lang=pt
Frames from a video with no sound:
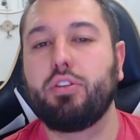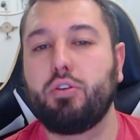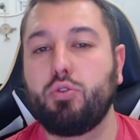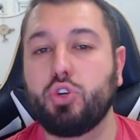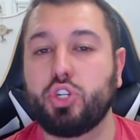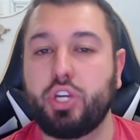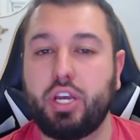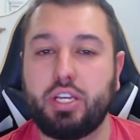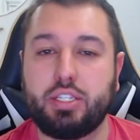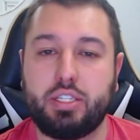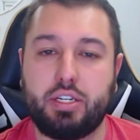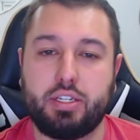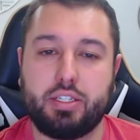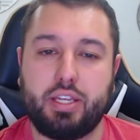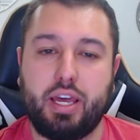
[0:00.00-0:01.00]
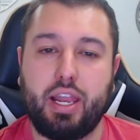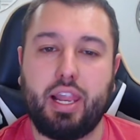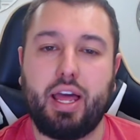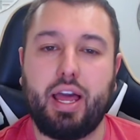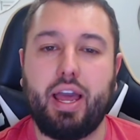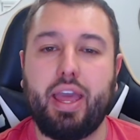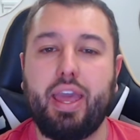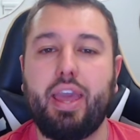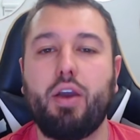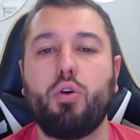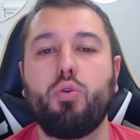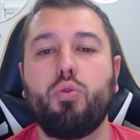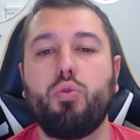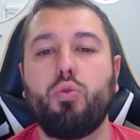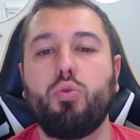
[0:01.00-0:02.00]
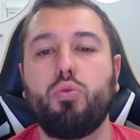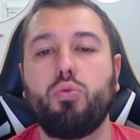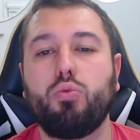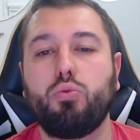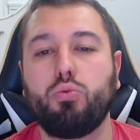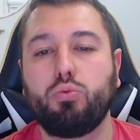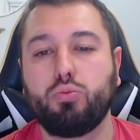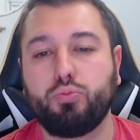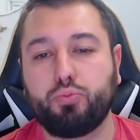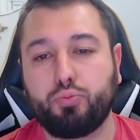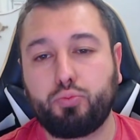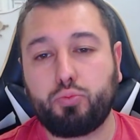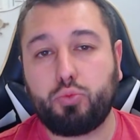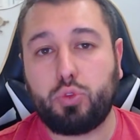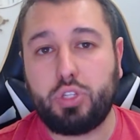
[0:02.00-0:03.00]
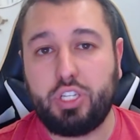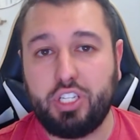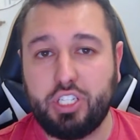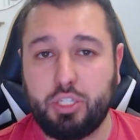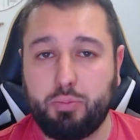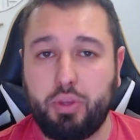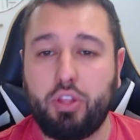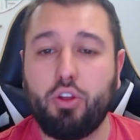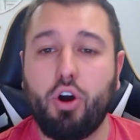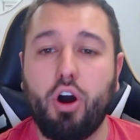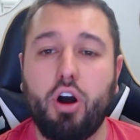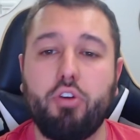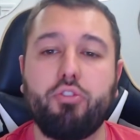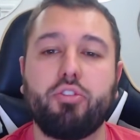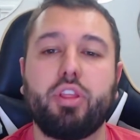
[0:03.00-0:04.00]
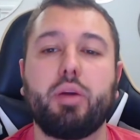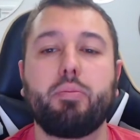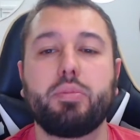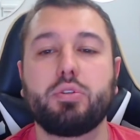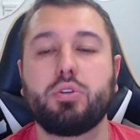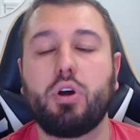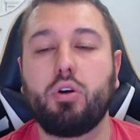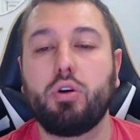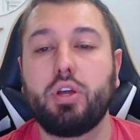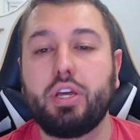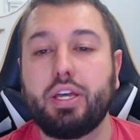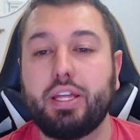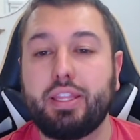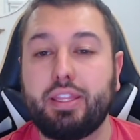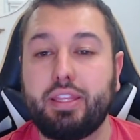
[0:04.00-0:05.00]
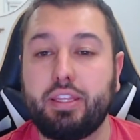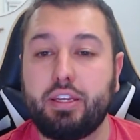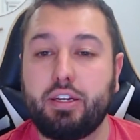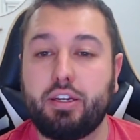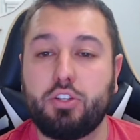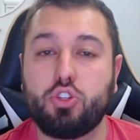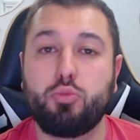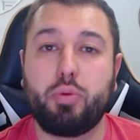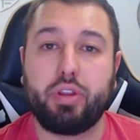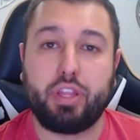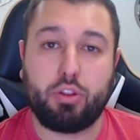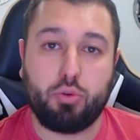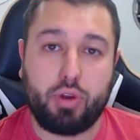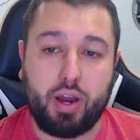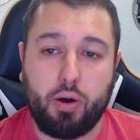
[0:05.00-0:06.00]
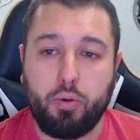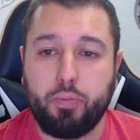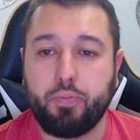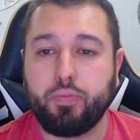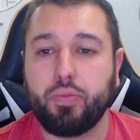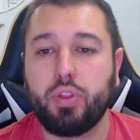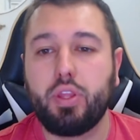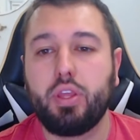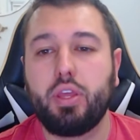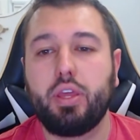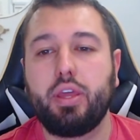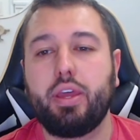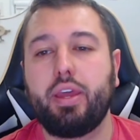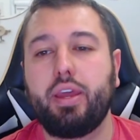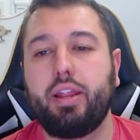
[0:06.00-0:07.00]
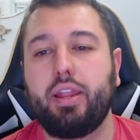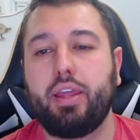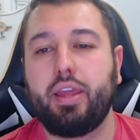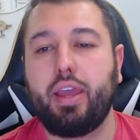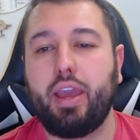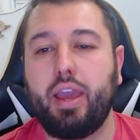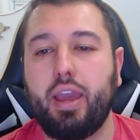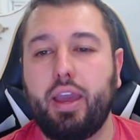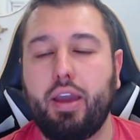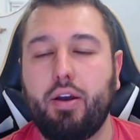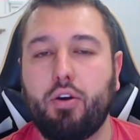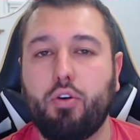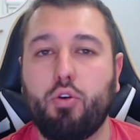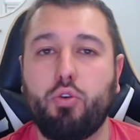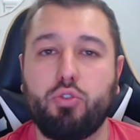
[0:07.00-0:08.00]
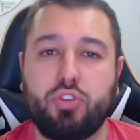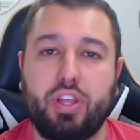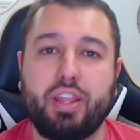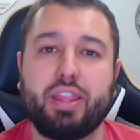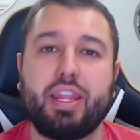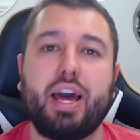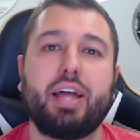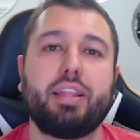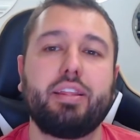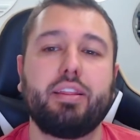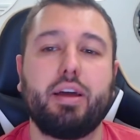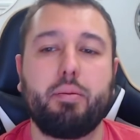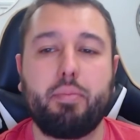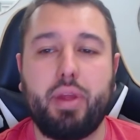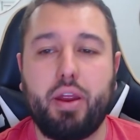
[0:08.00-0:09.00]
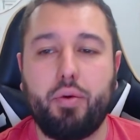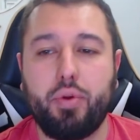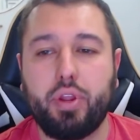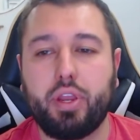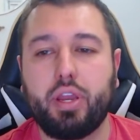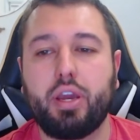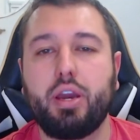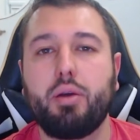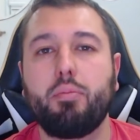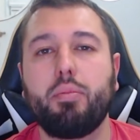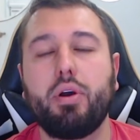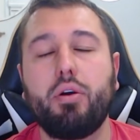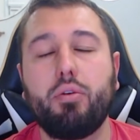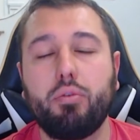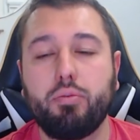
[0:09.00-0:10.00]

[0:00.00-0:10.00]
Winchesters, ela é um spin-off, né, pessoal, de Supernatural. Ele é centrado na Mary Campbell